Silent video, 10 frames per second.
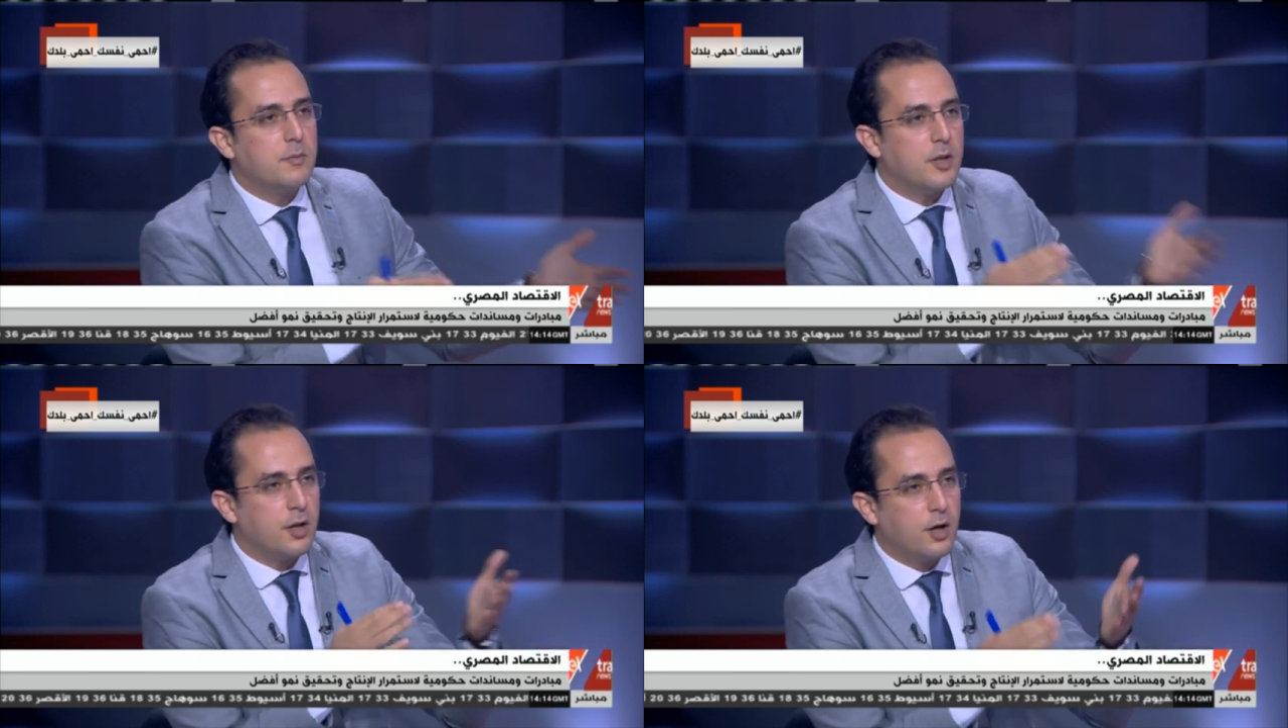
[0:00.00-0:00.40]

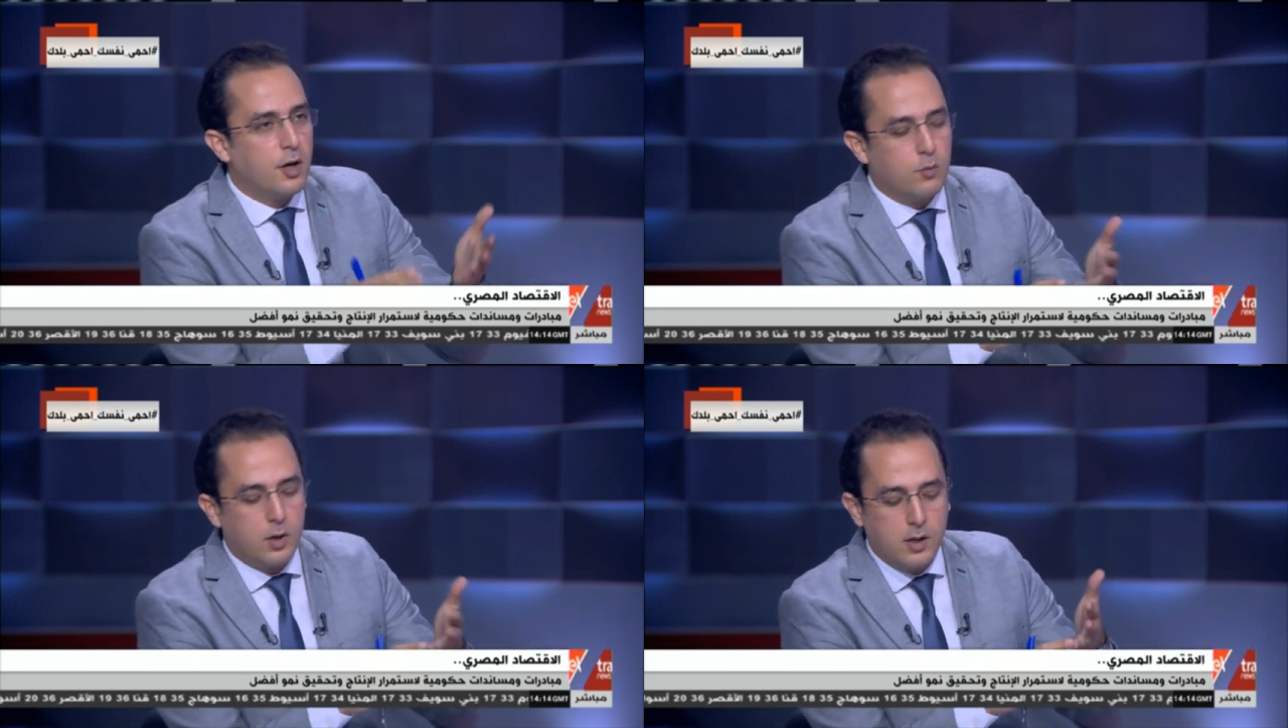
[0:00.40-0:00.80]

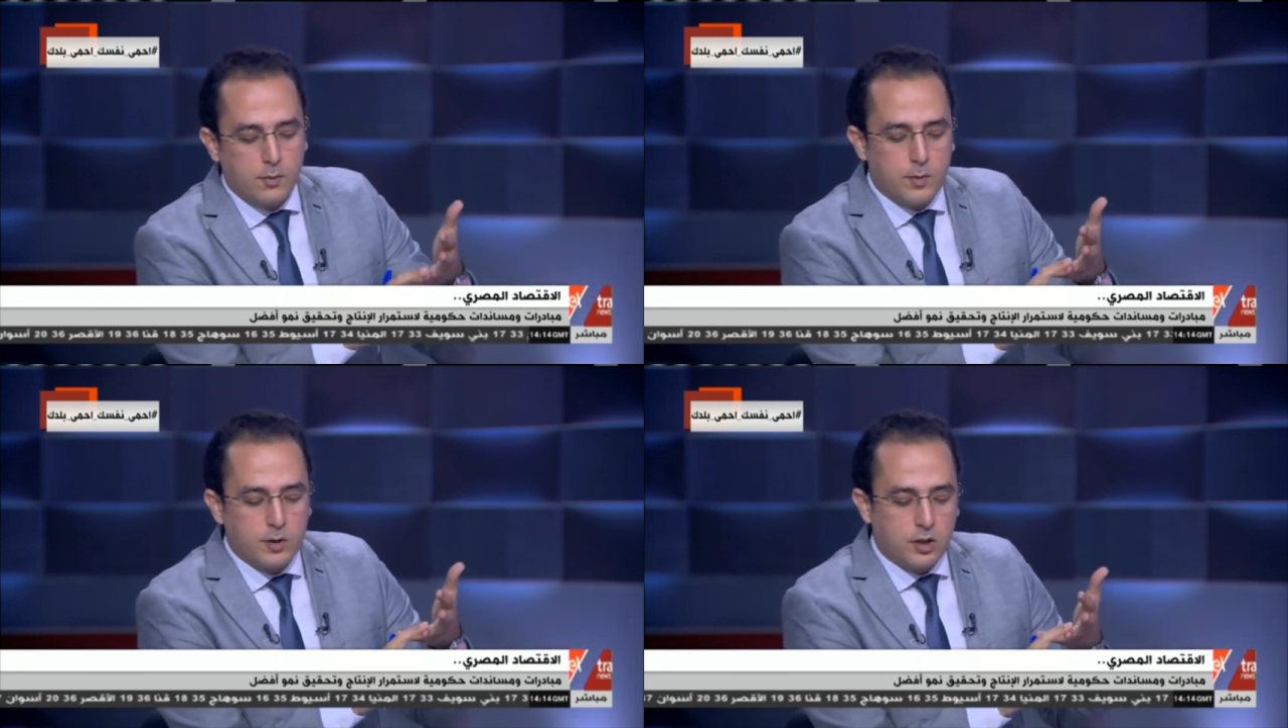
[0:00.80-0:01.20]
مليار
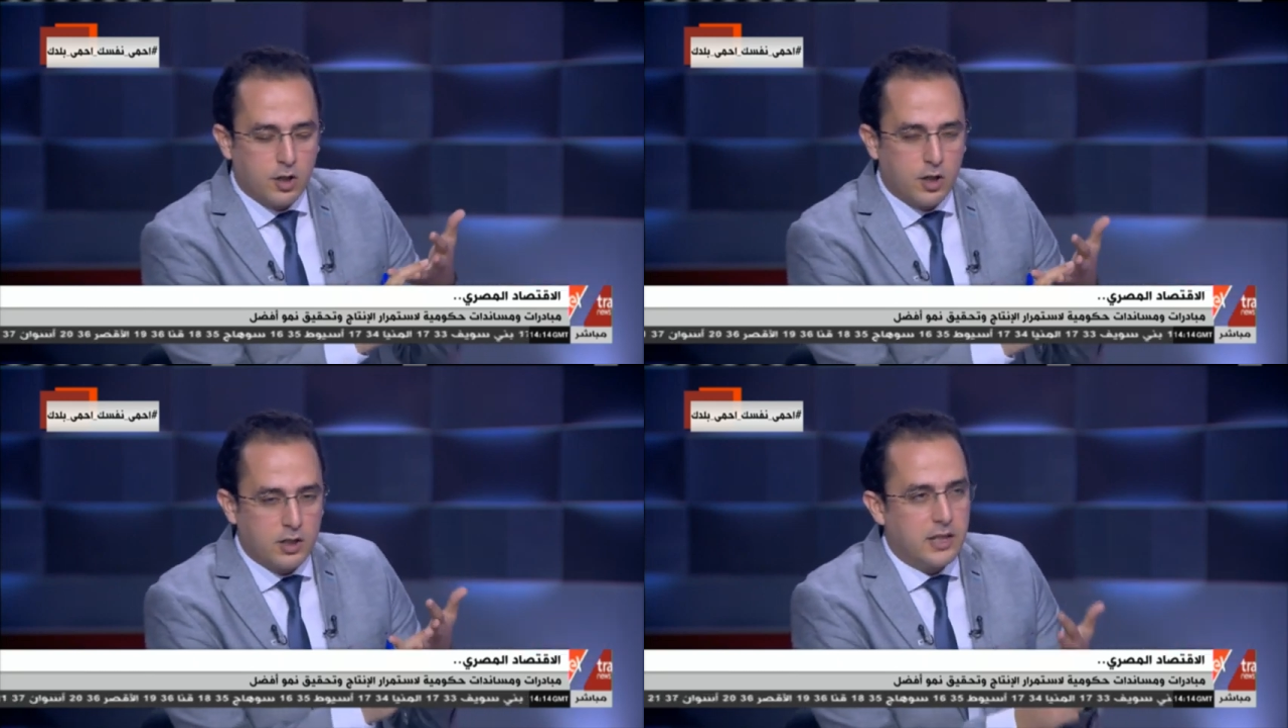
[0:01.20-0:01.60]
ومبادرات